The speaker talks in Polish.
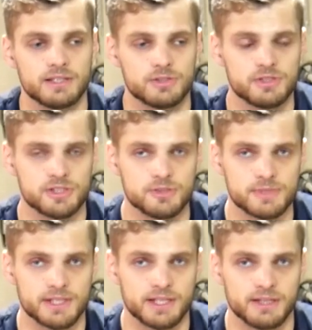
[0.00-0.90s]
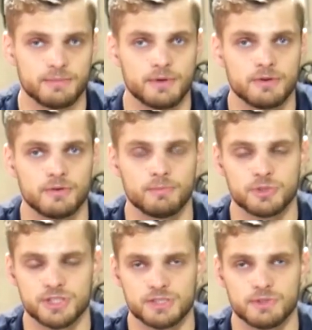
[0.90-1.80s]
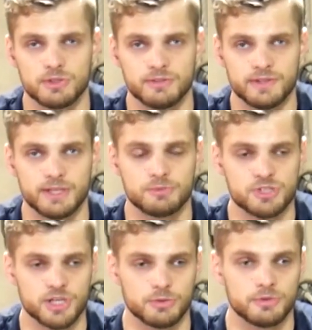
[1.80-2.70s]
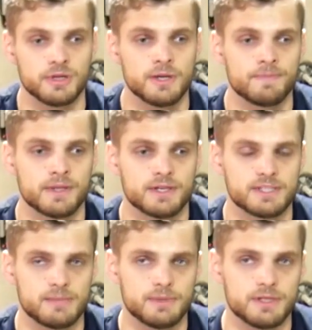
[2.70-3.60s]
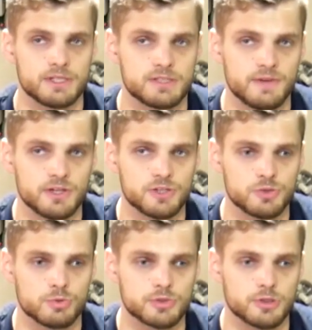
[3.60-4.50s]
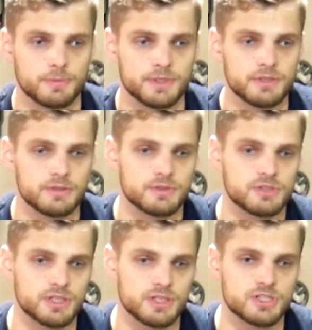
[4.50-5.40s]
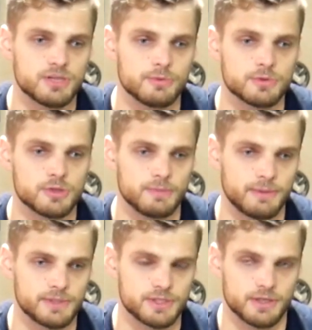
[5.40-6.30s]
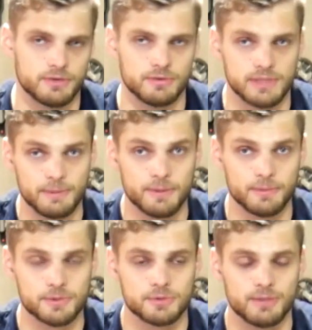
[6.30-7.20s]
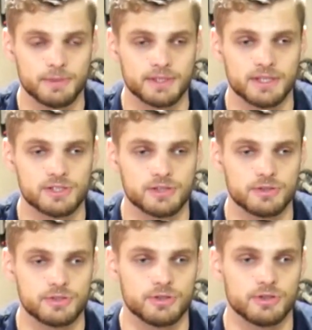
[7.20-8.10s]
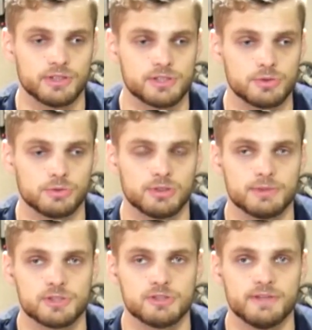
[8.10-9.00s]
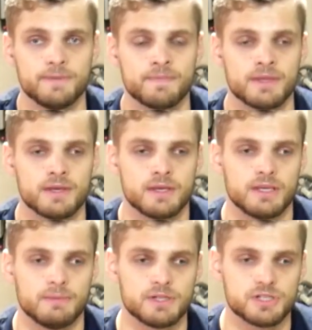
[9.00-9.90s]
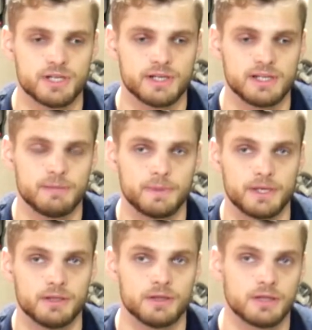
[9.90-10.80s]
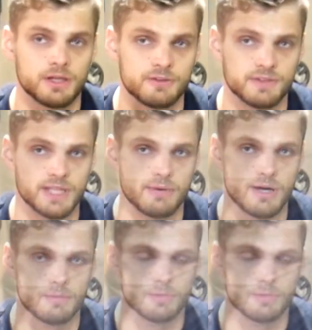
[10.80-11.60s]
Co jest naszym zadaniem podczas wykonywania przysiadu? Chcemy zwiększyć łuk stopy, dzięki czemu stopa będzie lepiej po prostu napięta, jeżeli chodzi o te struktury mięśniowe i będzie lepiej chwytała